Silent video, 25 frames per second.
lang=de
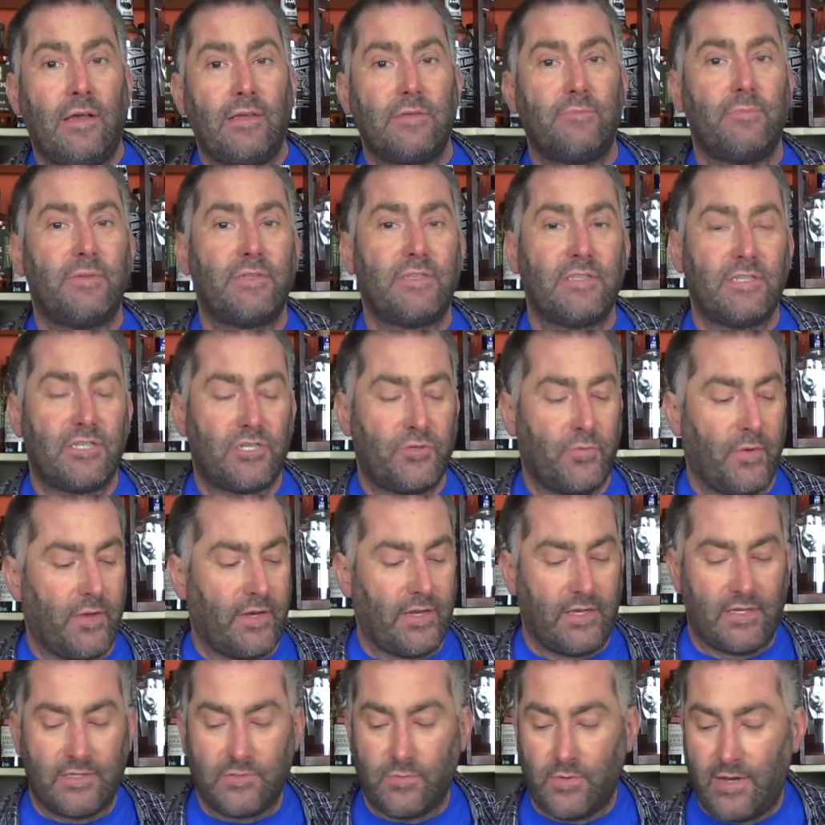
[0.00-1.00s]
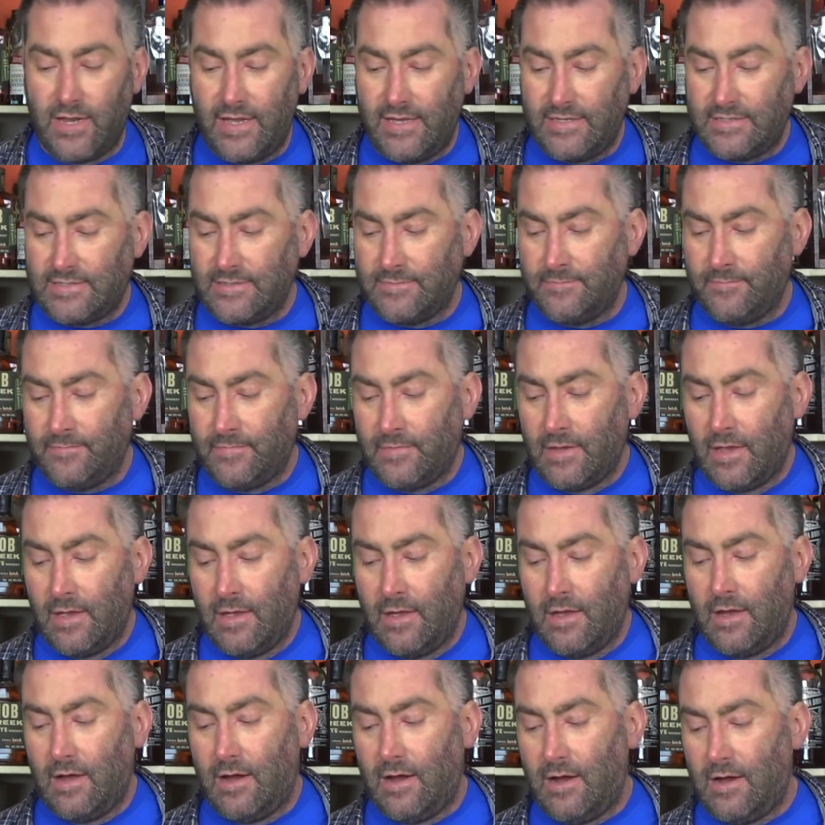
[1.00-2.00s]
Ein bisschen schwierig zu lesen.
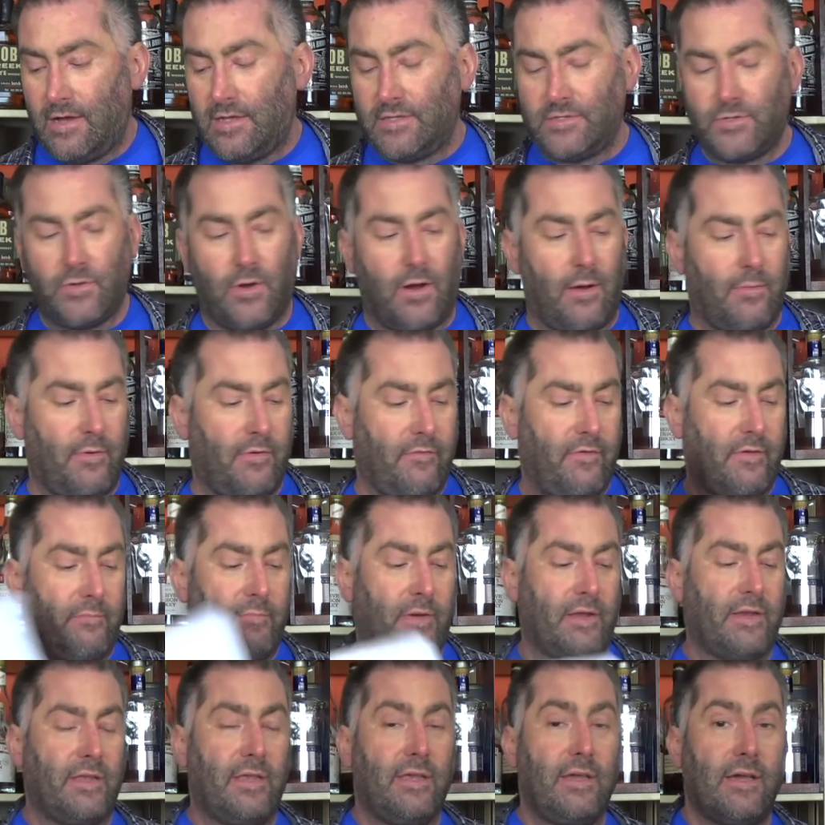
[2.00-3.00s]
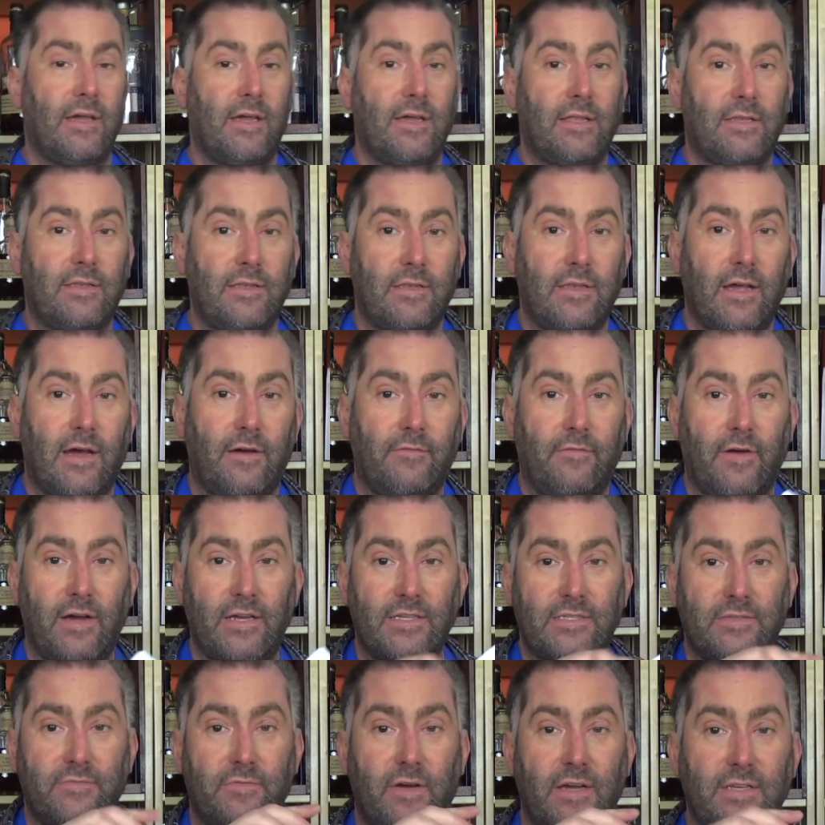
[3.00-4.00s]
Also, aber wenn man hier hinten da
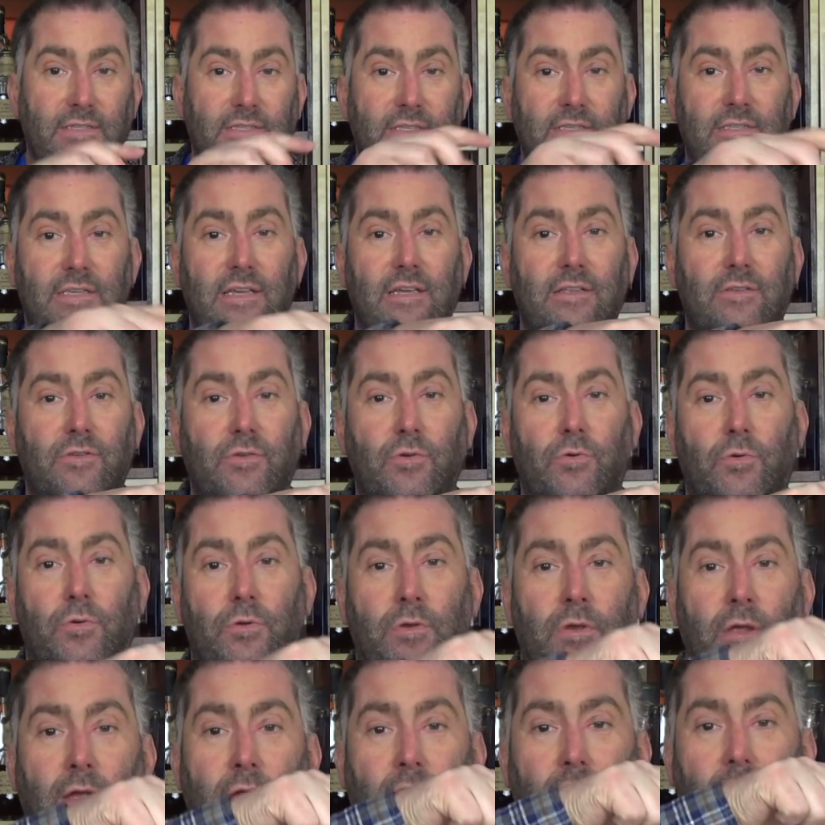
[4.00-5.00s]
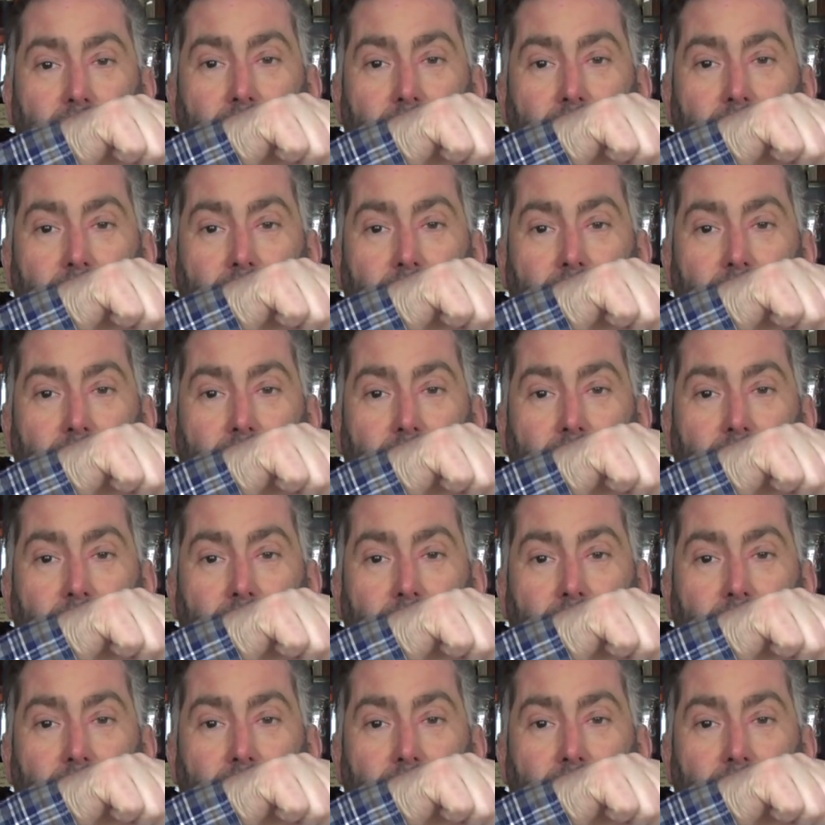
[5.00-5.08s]
weiß, weißes hin tun,